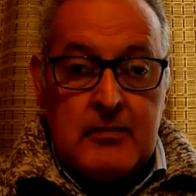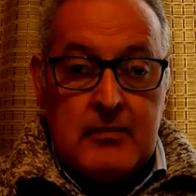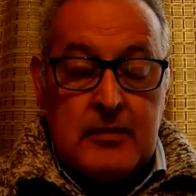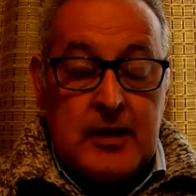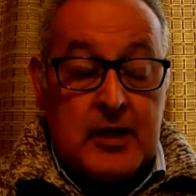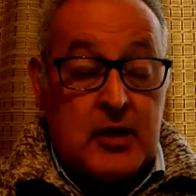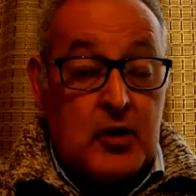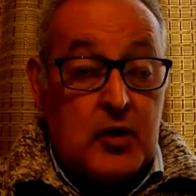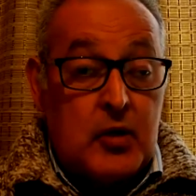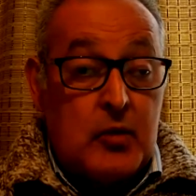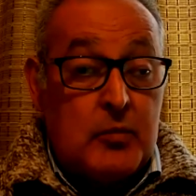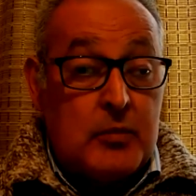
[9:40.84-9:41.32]

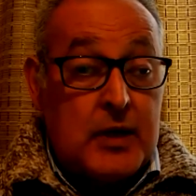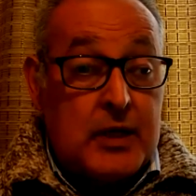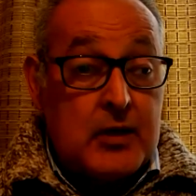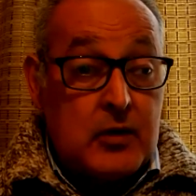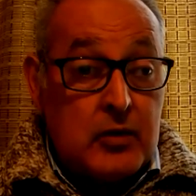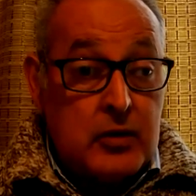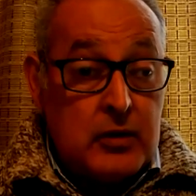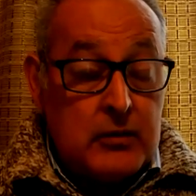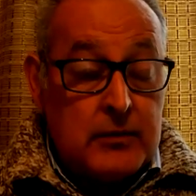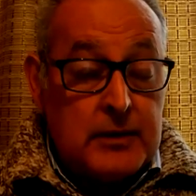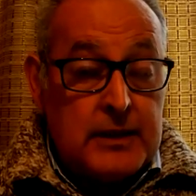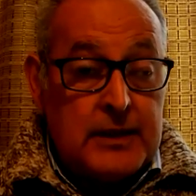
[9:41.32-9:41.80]
Para los más
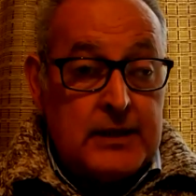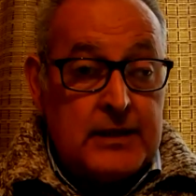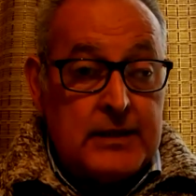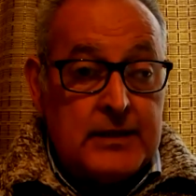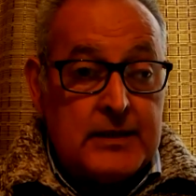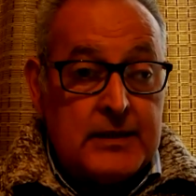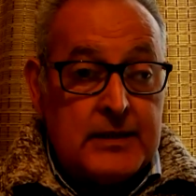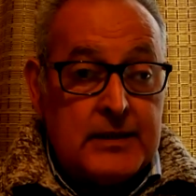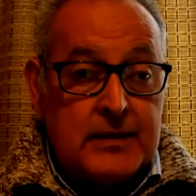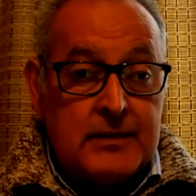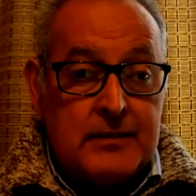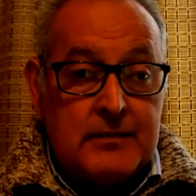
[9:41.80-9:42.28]

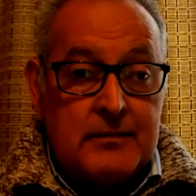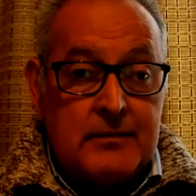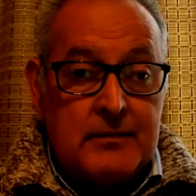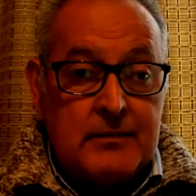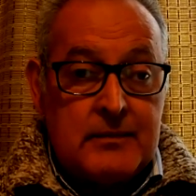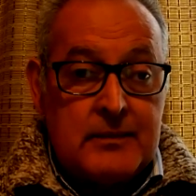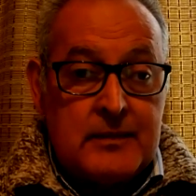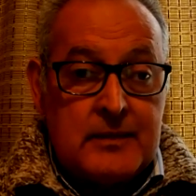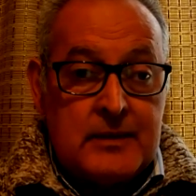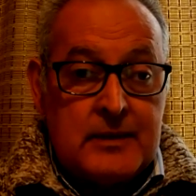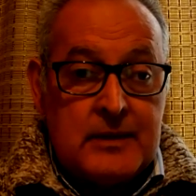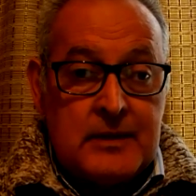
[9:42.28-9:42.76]
jóvenes,
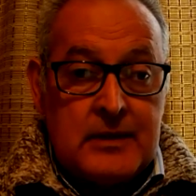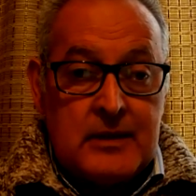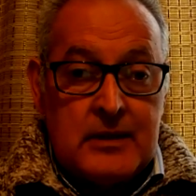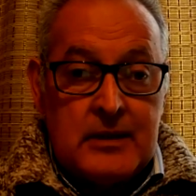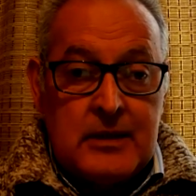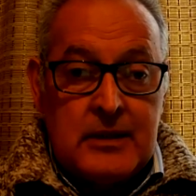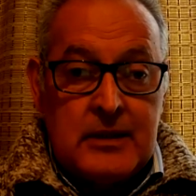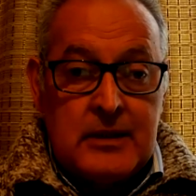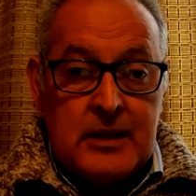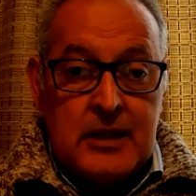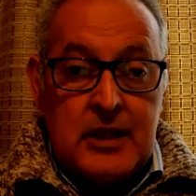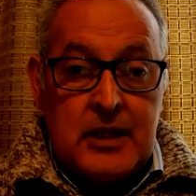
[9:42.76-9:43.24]

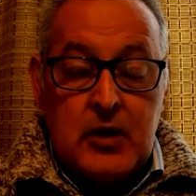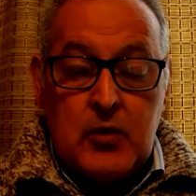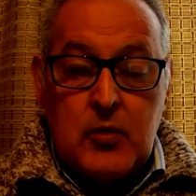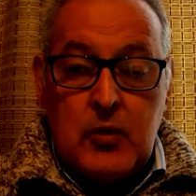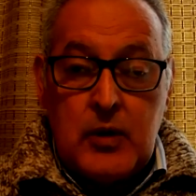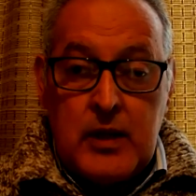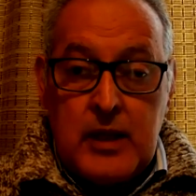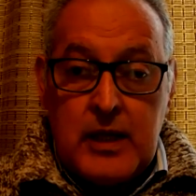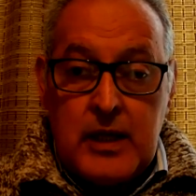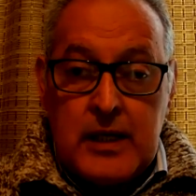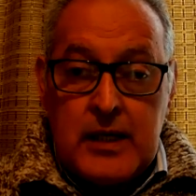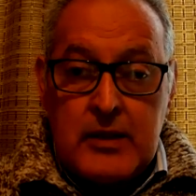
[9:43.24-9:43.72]
el
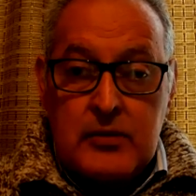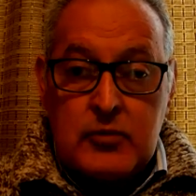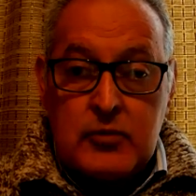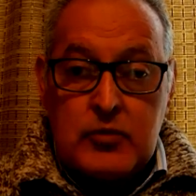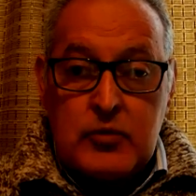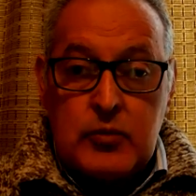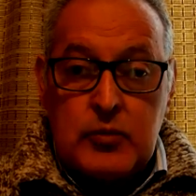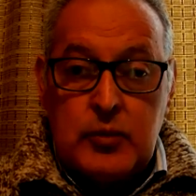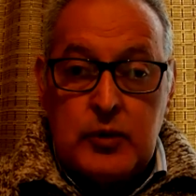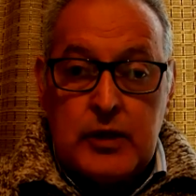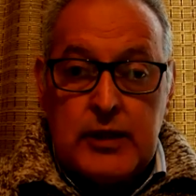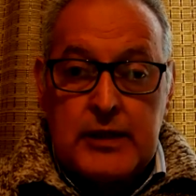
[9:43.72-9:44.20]
cuidar
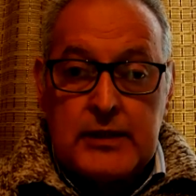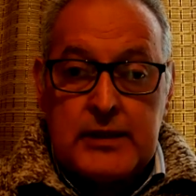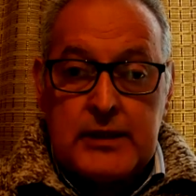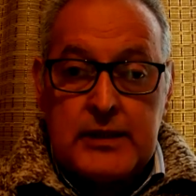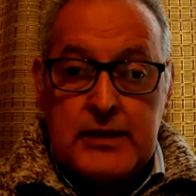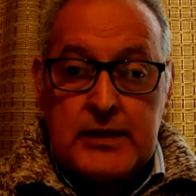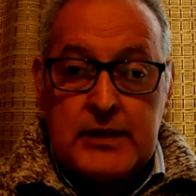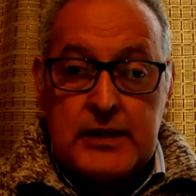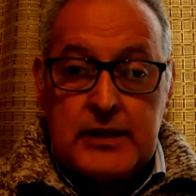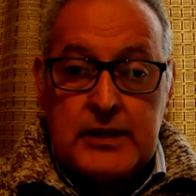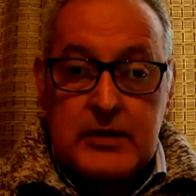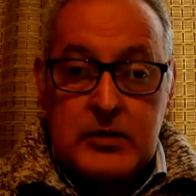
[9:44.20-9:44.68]
su pureza
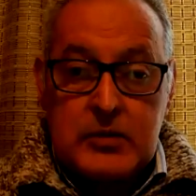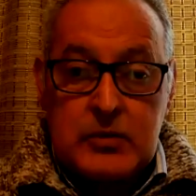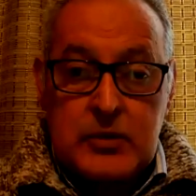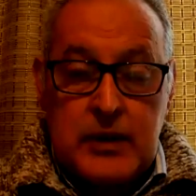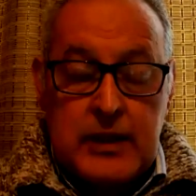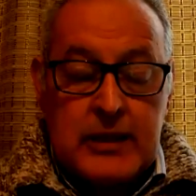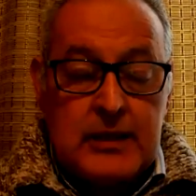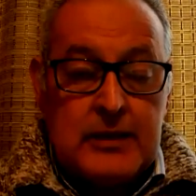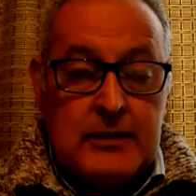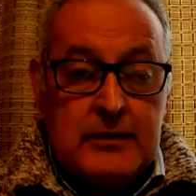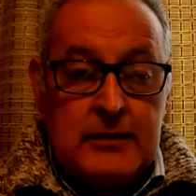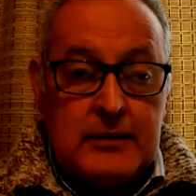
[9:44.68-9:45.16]

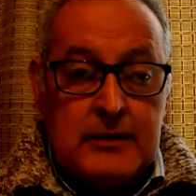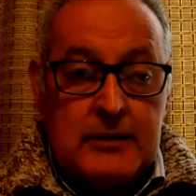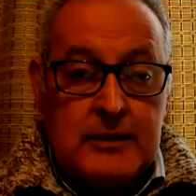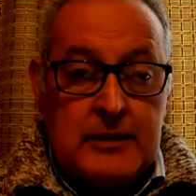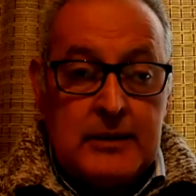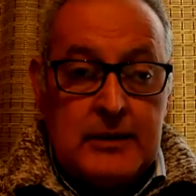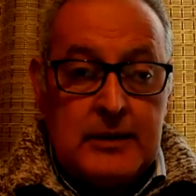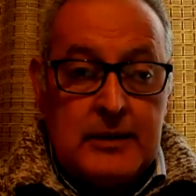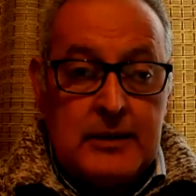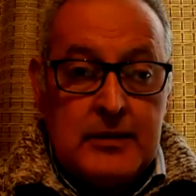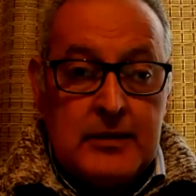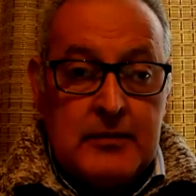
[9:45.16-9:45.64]
sexual
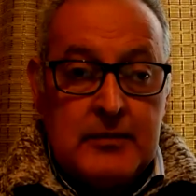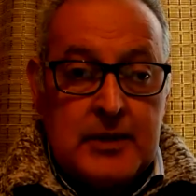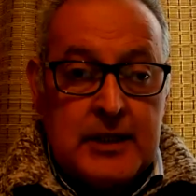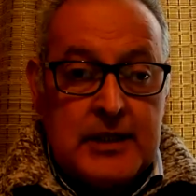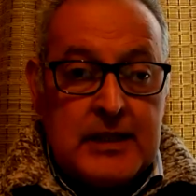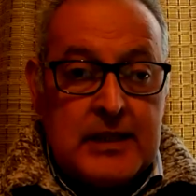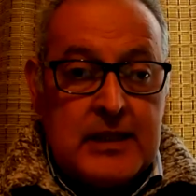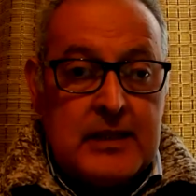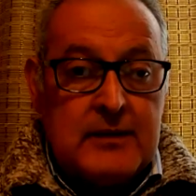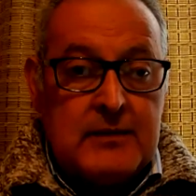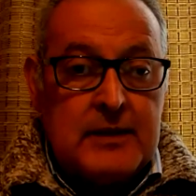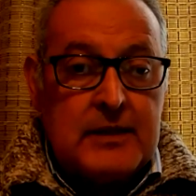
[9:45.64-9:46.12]

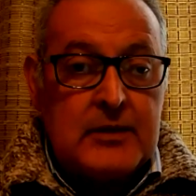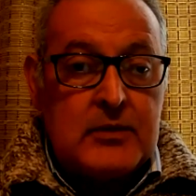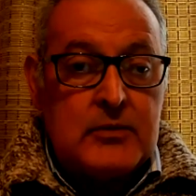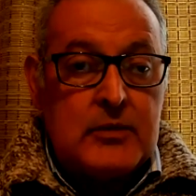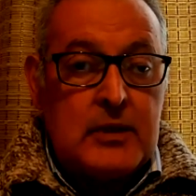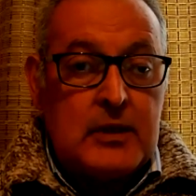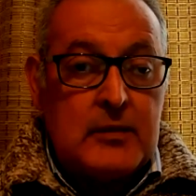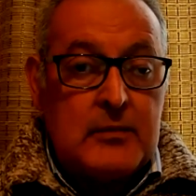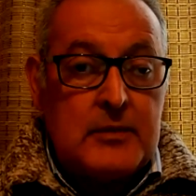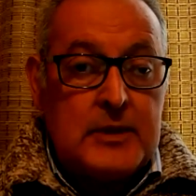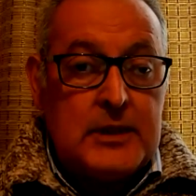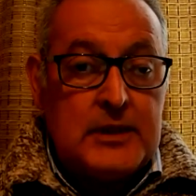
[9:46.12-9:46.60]
para que
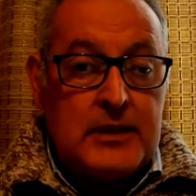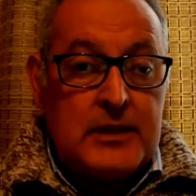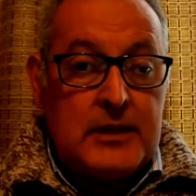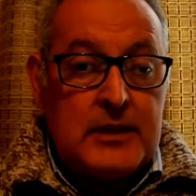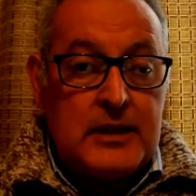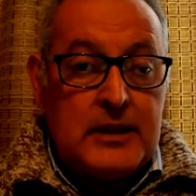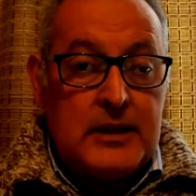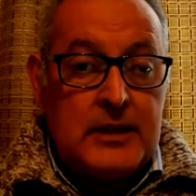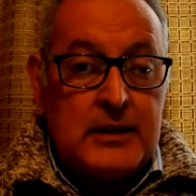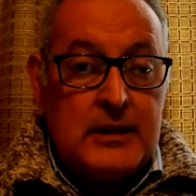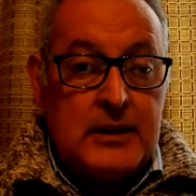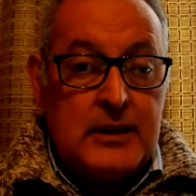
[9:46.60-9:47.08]

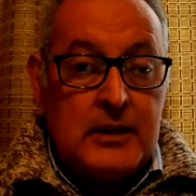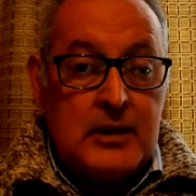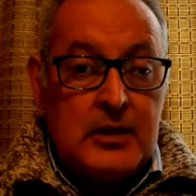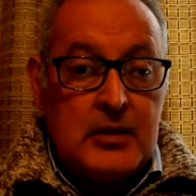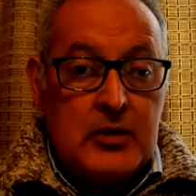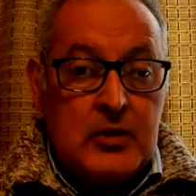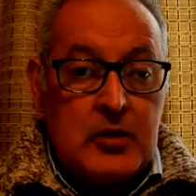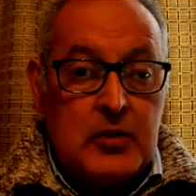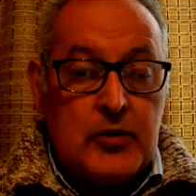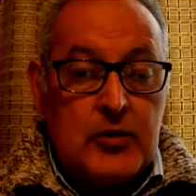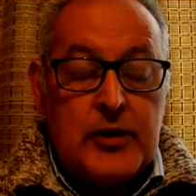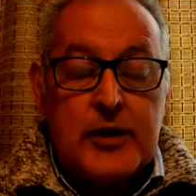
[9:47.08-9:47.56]
eventualmente,
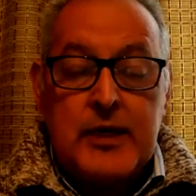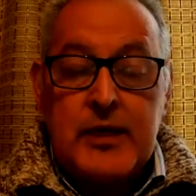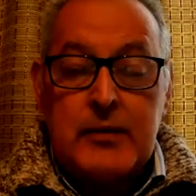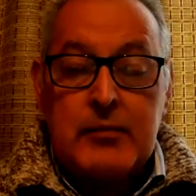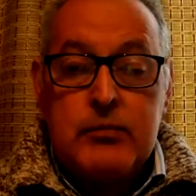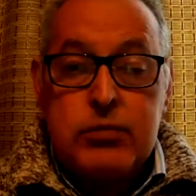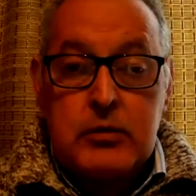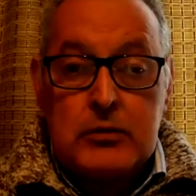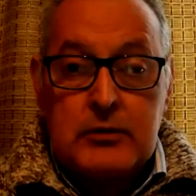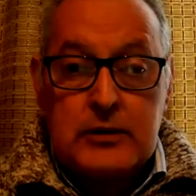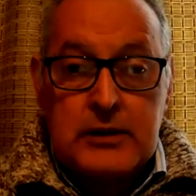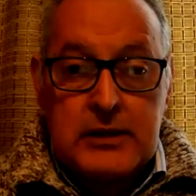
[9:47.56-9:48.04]
con
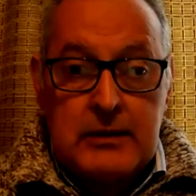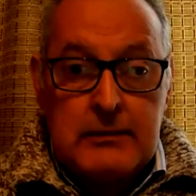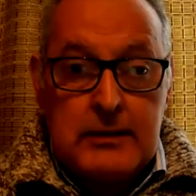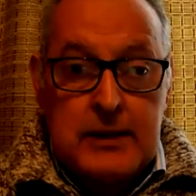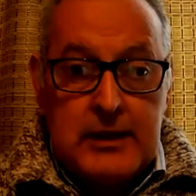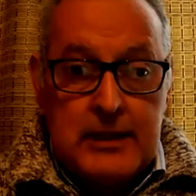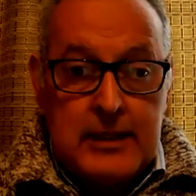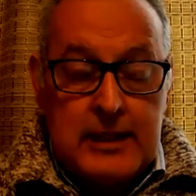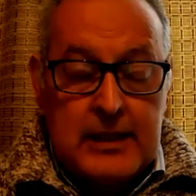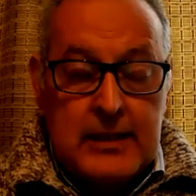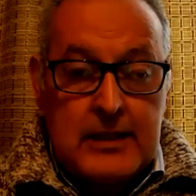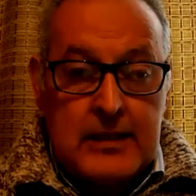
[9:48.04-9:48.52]

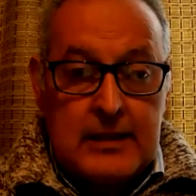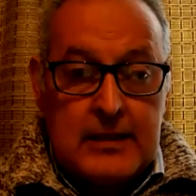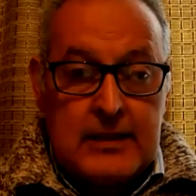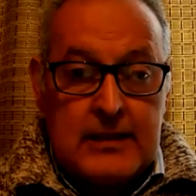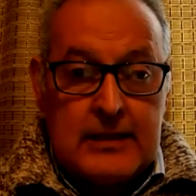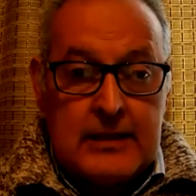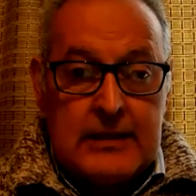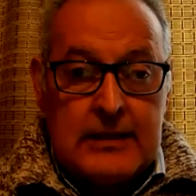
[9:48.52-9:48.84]
responsabilidad,